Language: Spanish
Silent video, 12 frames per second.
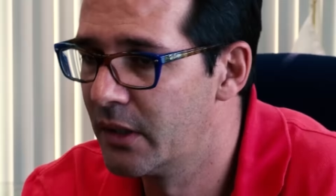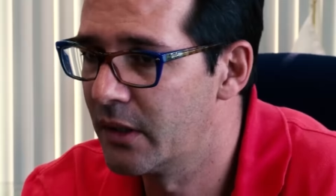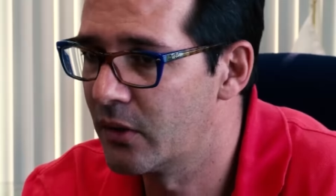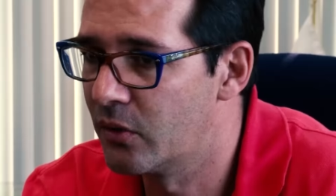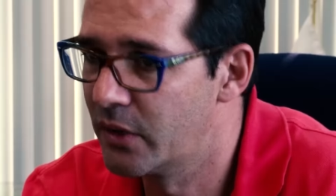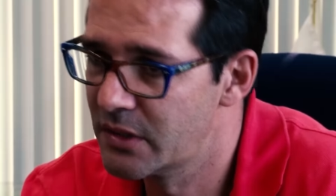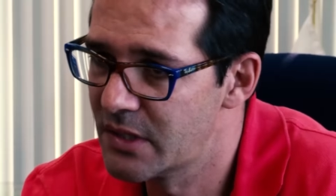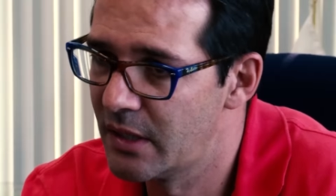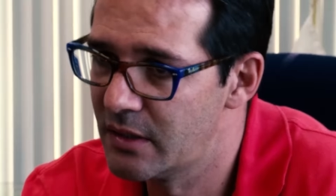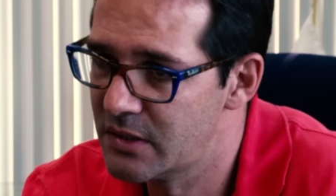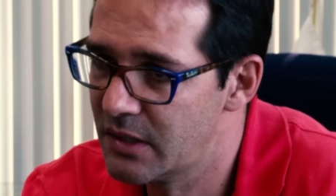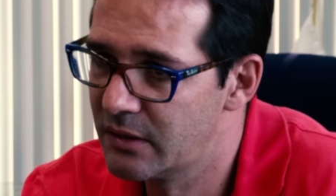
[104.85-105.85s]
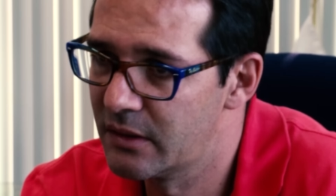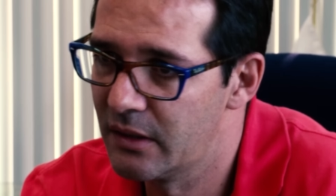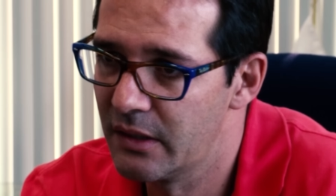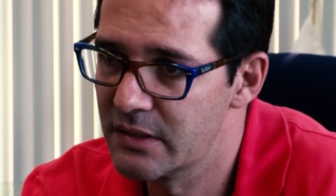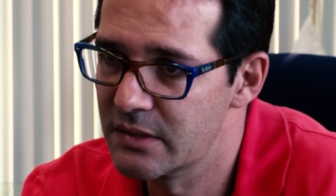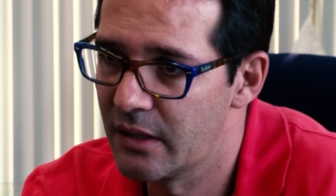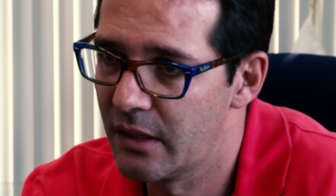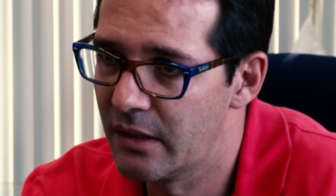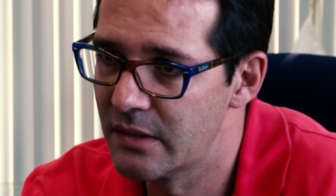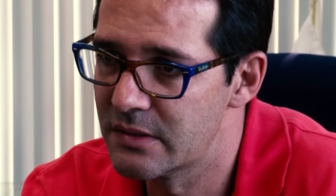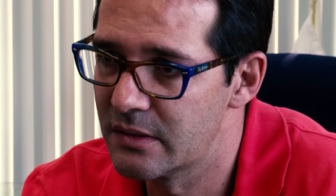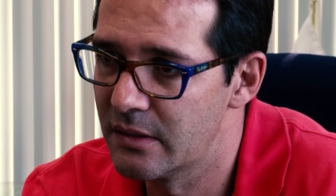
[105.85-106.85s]
que con ese aliciente extra,
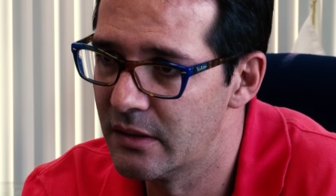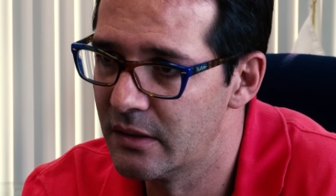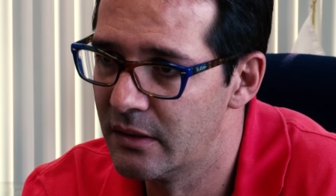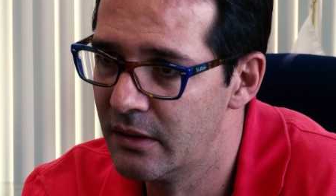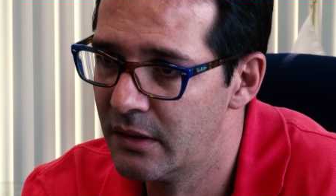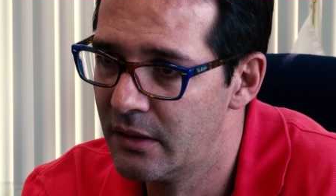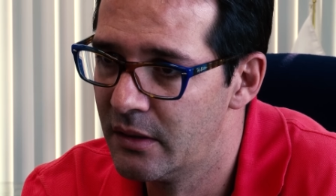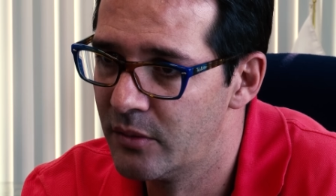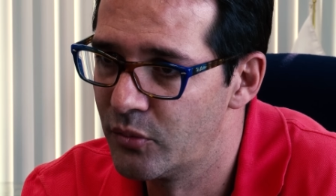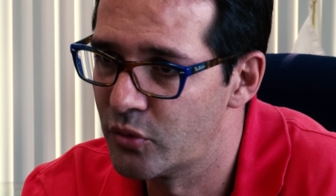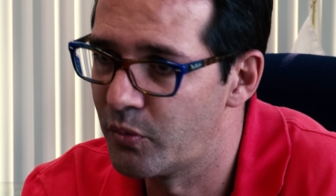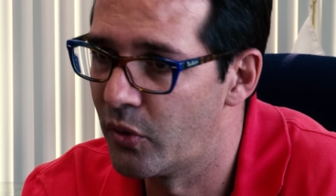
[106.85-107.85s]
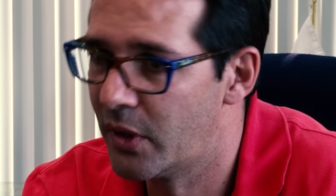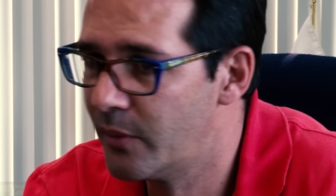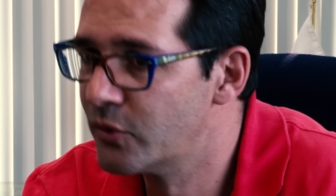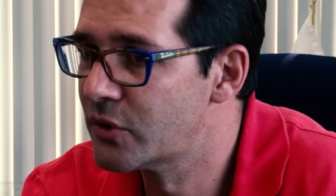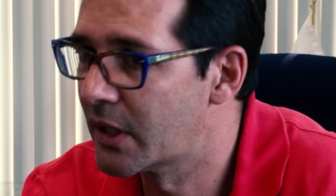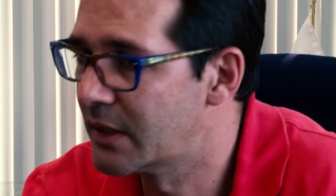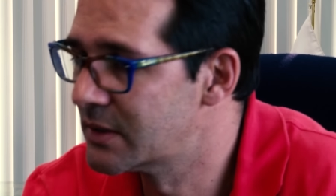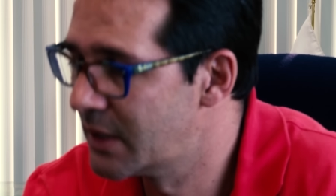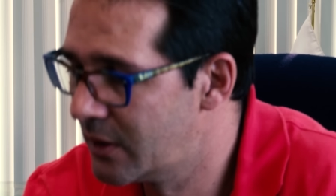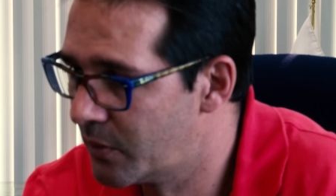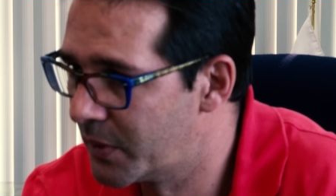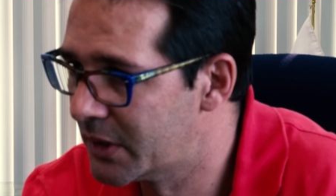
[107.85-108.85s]
este, pues podamos alcanzar el
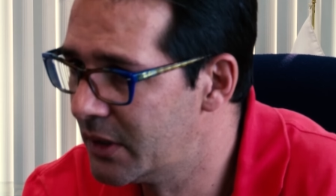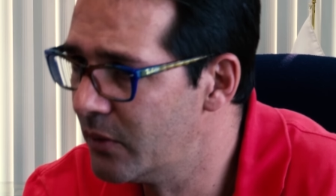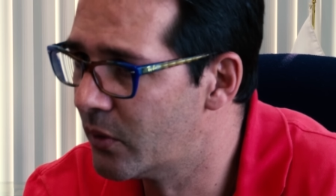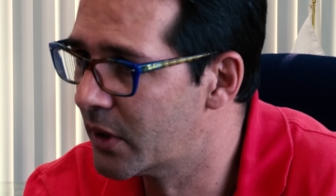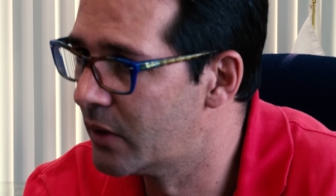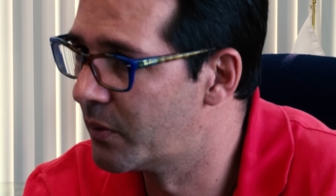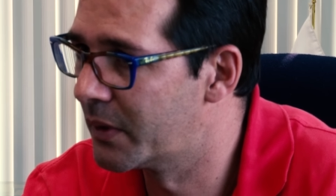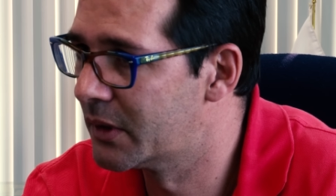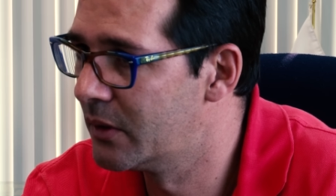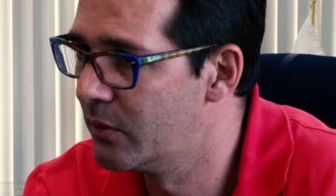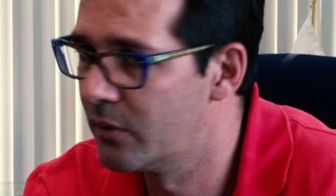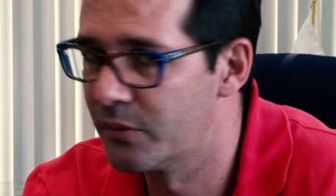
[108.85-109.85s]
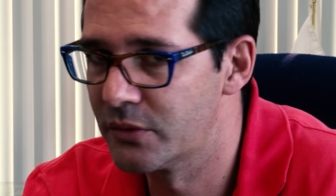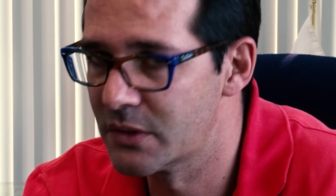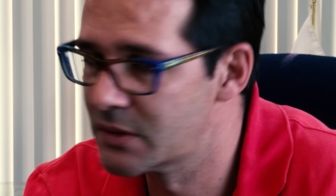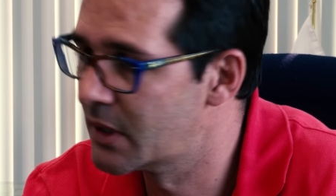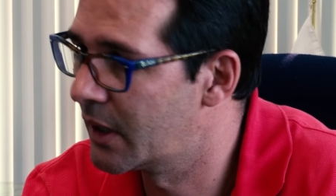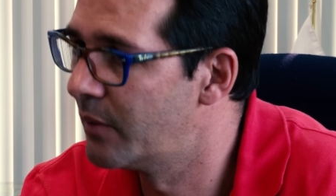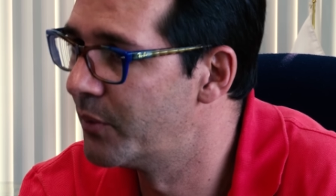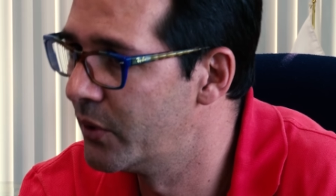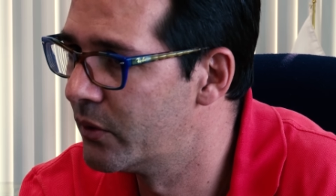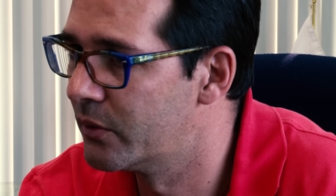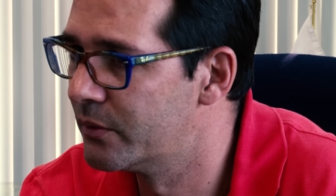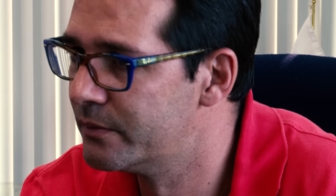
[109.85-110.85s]
objetivo, que el objetivo pues, es ser
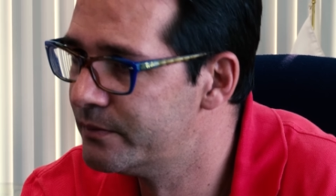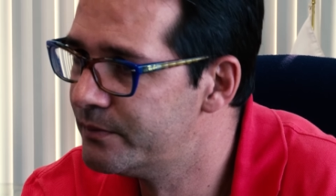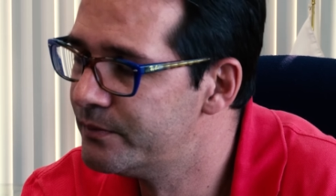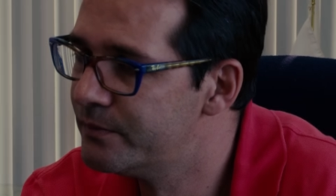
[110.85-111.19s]
campeón, ¿no?